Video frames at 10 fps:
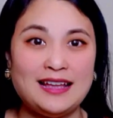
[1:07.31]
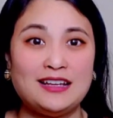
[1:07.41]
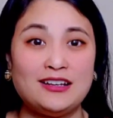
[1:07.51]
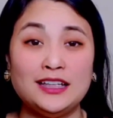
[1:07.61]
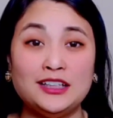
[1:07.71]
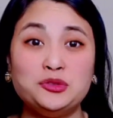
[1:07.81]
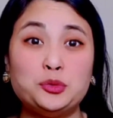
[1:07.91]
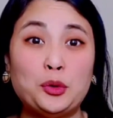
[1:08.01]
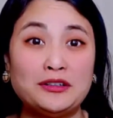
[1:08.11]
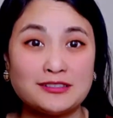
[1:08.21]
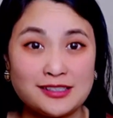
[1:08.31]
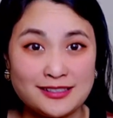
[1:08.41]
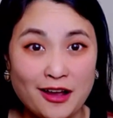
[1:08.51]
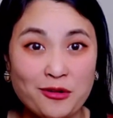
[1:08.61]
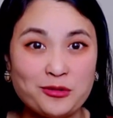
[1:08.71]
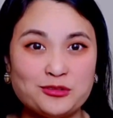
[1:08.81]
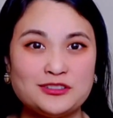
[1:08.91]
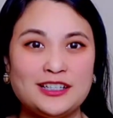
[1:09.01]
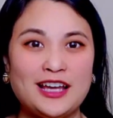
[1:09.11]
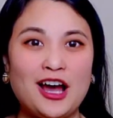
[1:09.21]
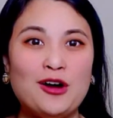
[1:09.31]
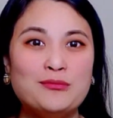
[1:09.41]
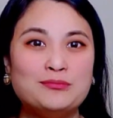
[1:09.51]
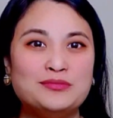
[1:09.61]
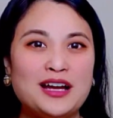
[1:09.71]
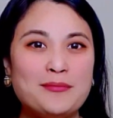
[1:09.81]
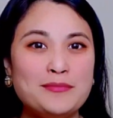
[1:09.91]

thì có thể tuần sau thì ông ờ,